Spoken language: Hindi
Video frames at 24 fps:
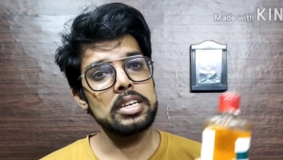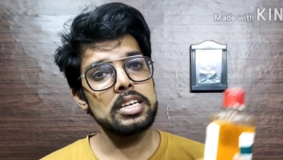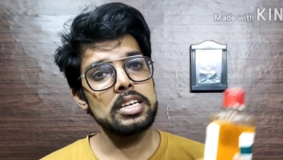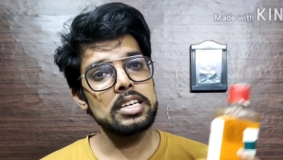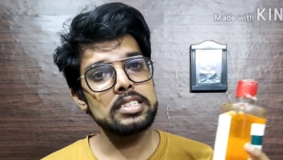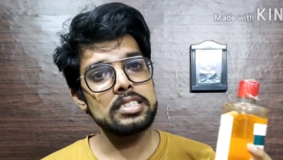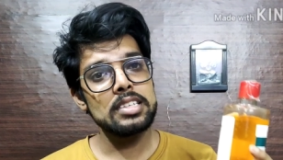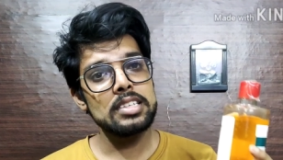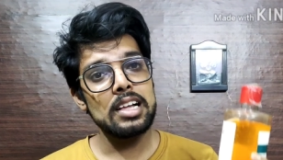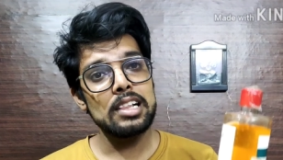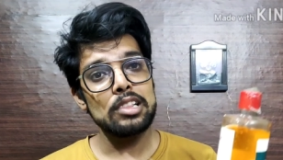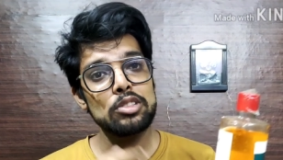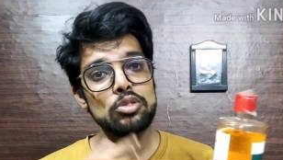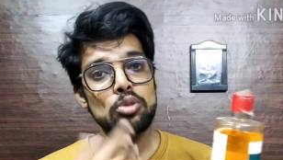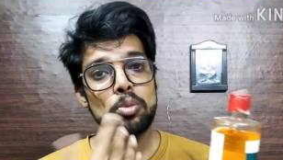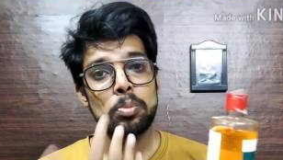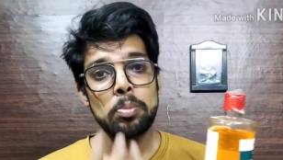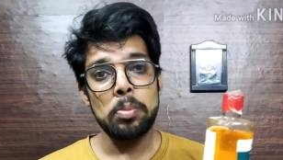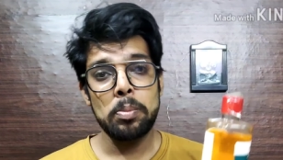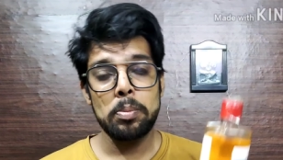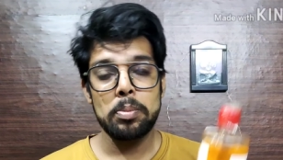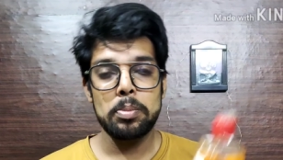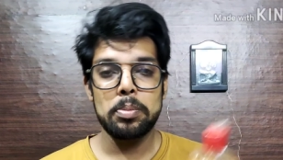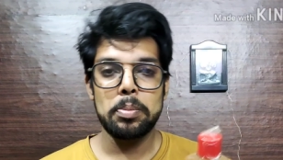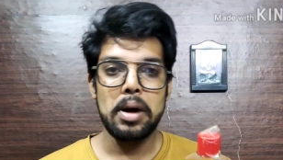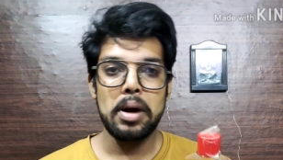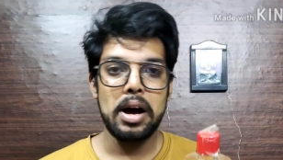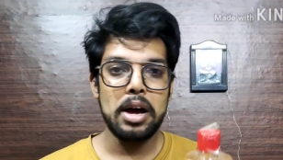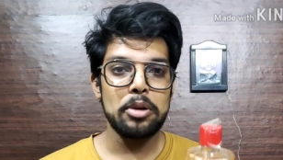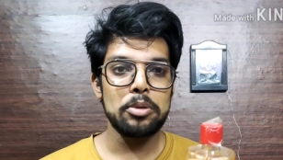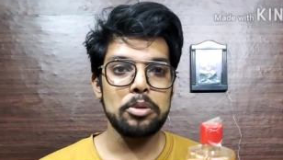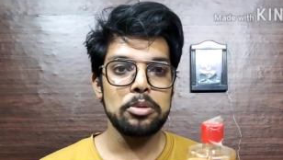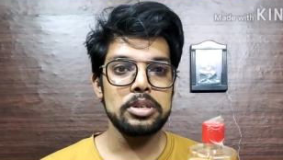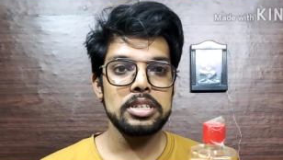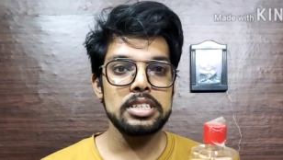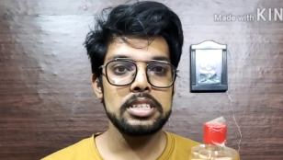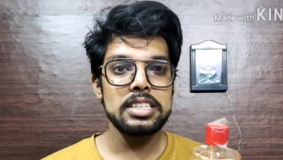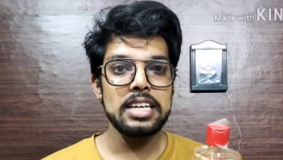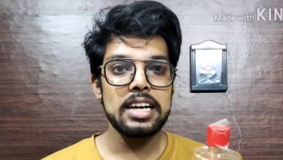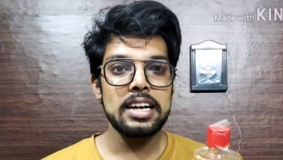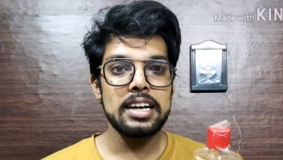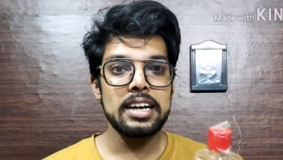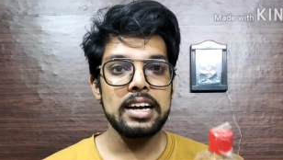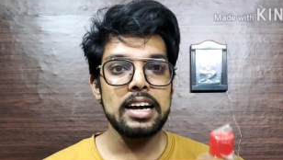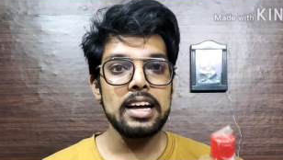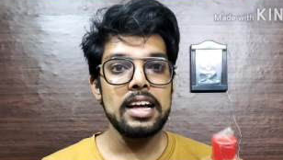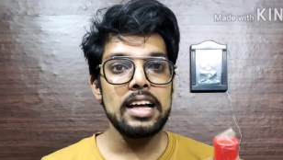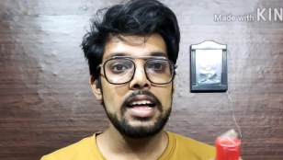ये साल तो पार हो ही
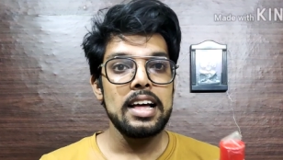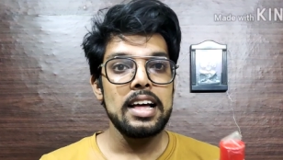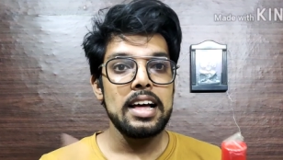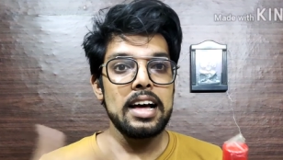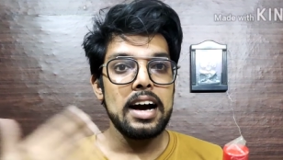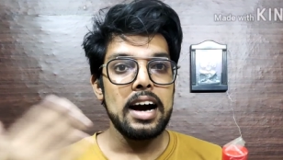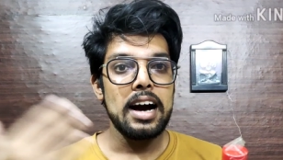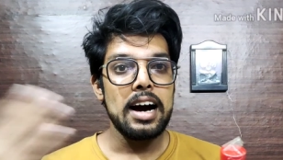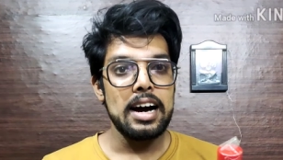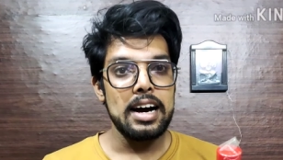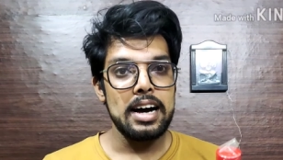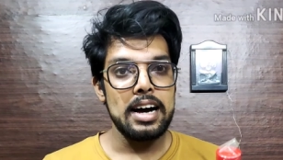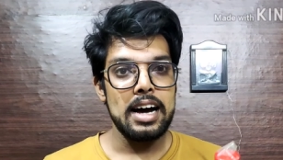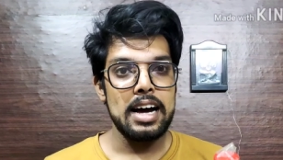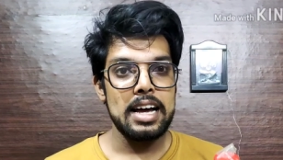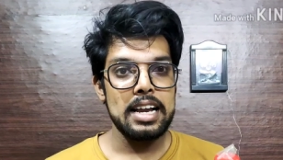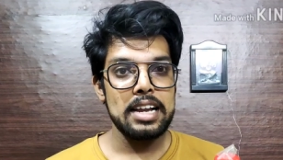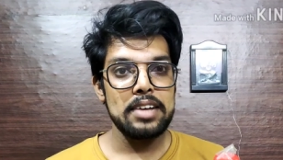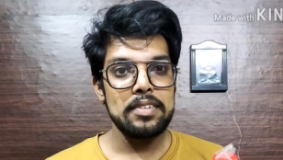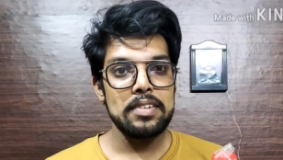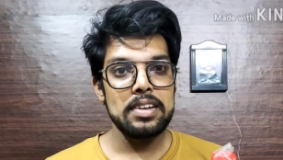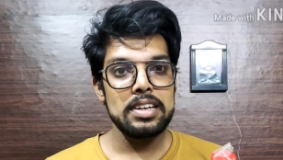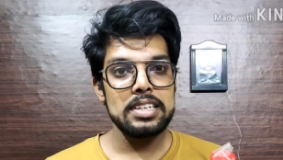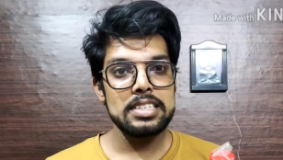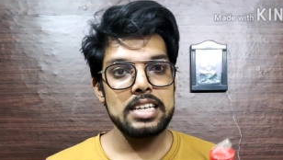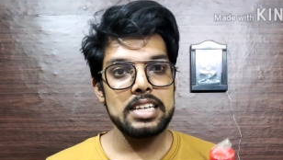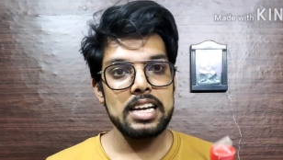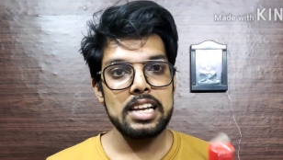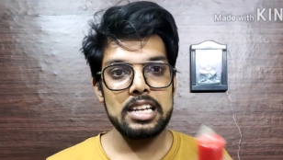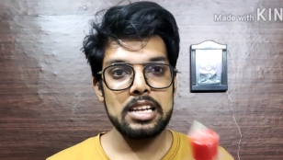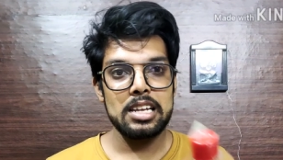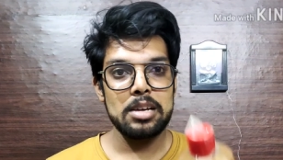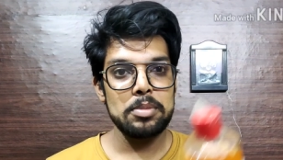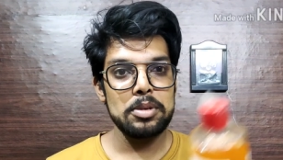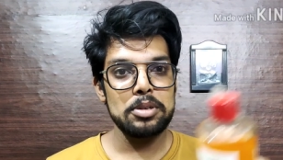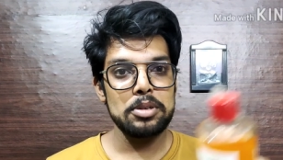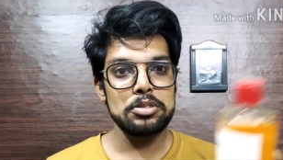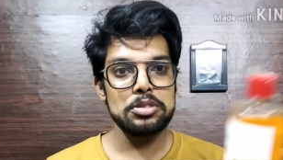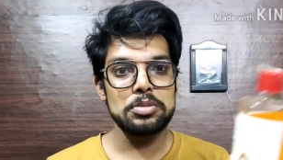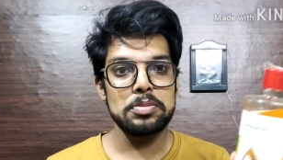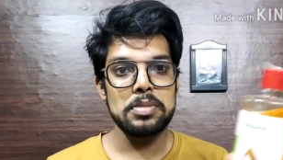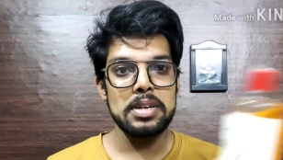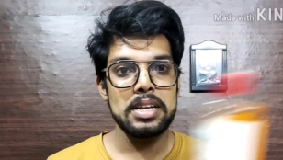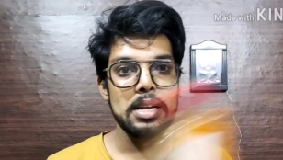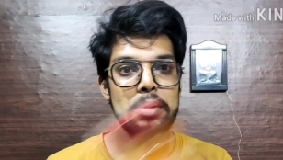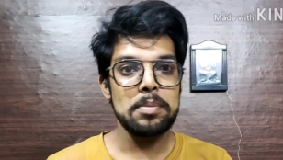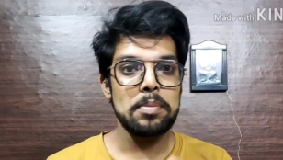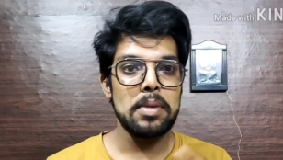जाएगा आने वाले साल के भी कुछ
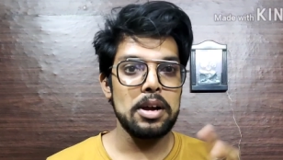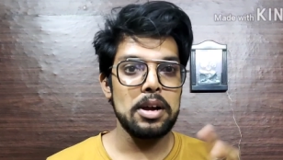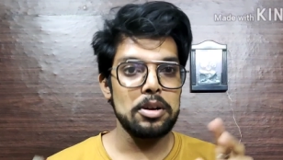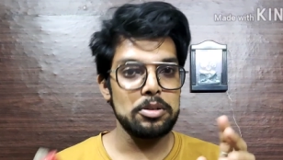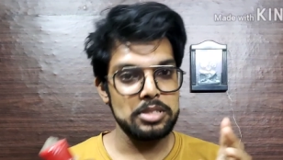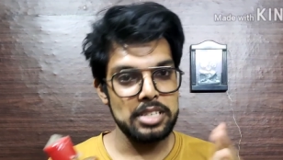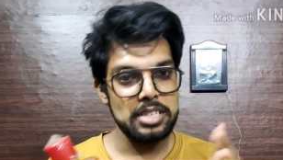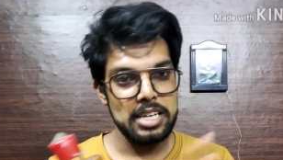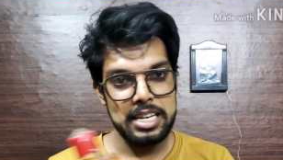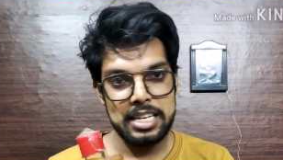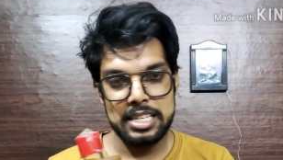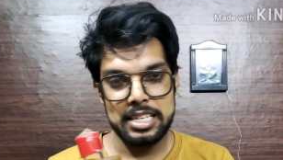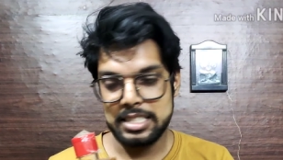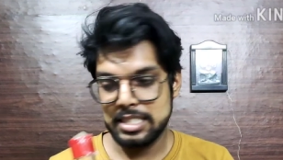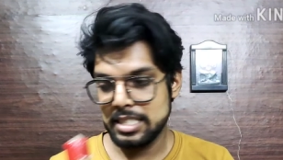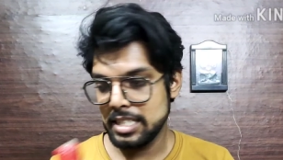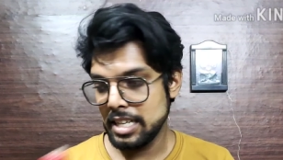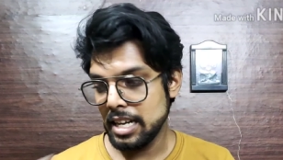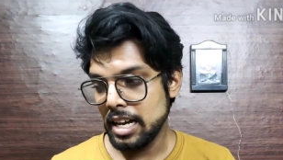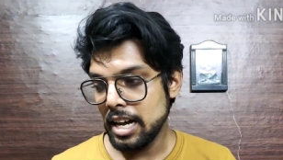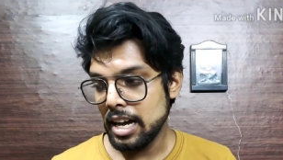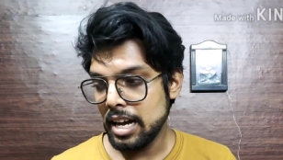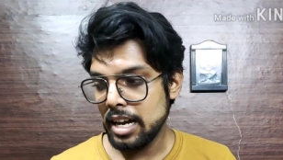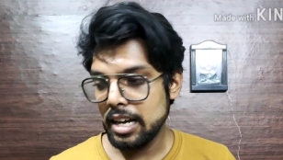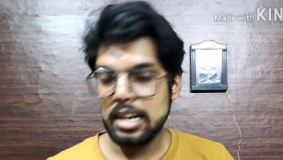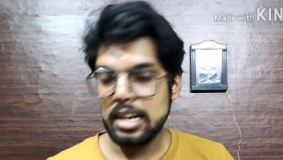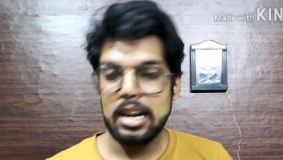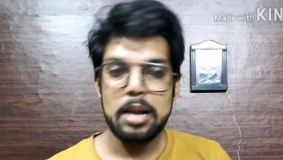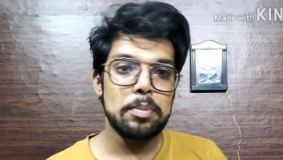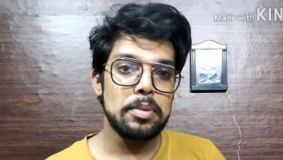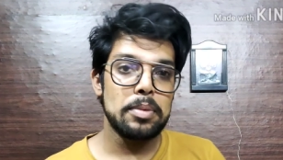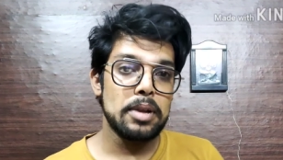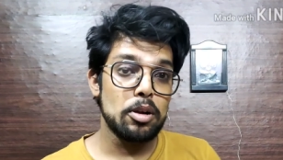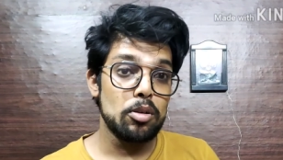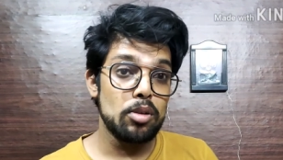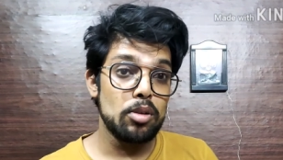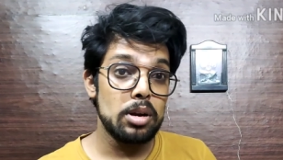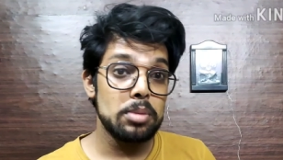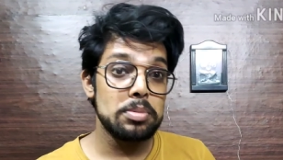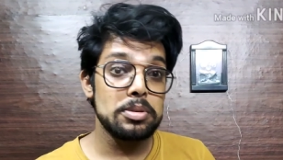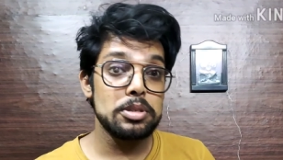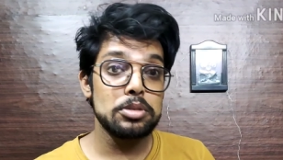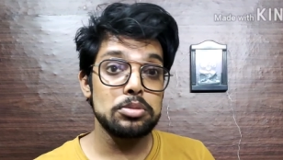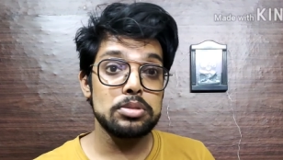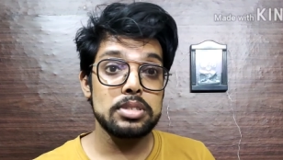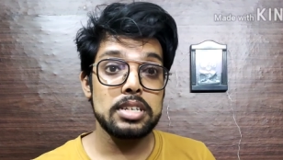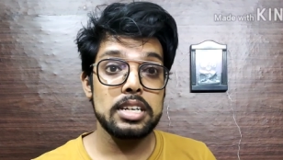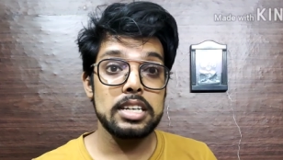महीने पार हो जाएंगे इससे अगर आप रेगुलर
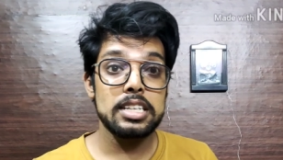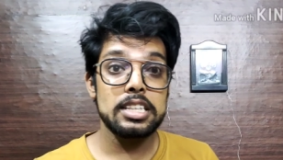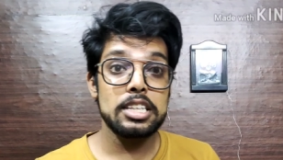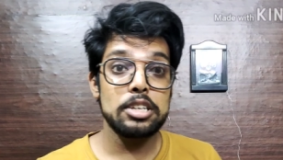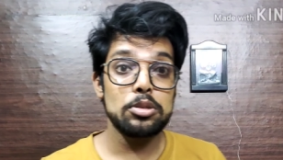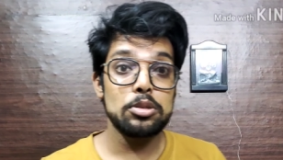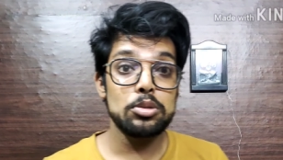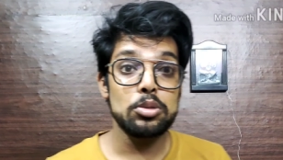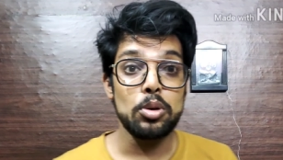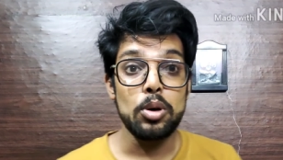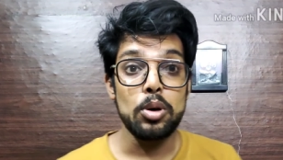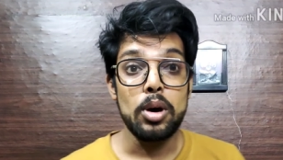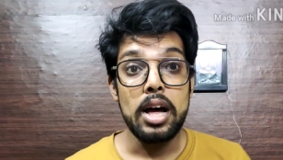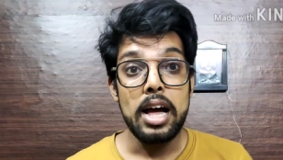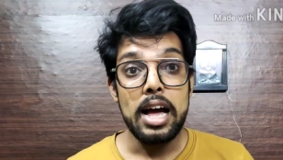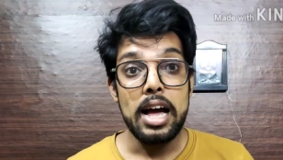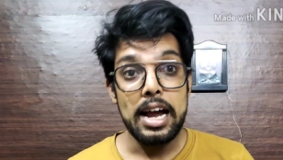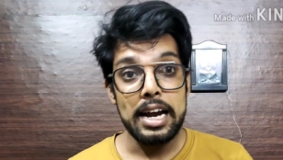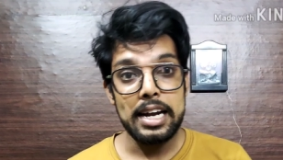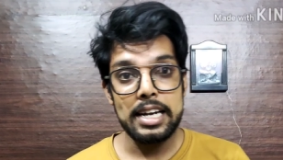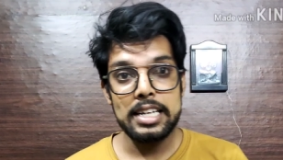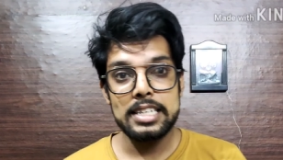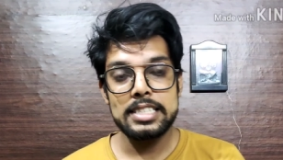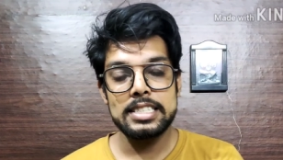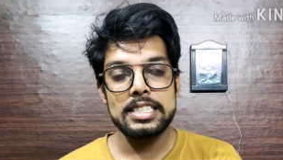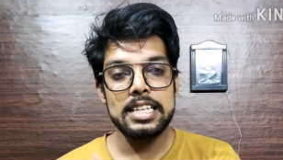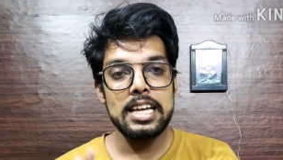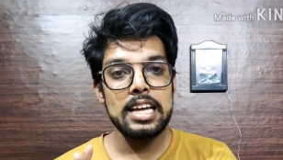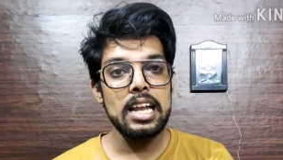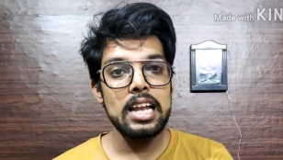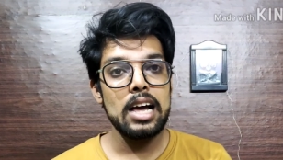भी यूज़ करते हो तो एंड इसके